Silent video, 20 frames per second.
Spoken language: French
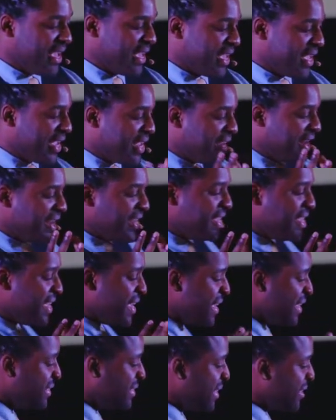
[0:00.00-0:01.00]
Élie
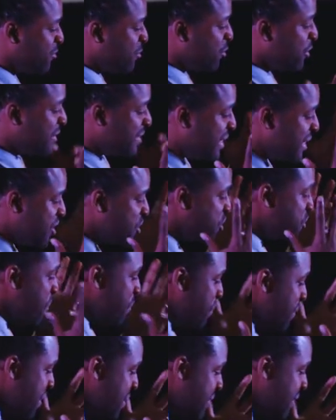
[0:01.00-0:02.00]
était un
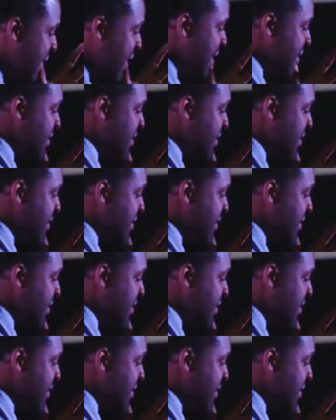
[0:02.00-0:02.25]
Tishbite,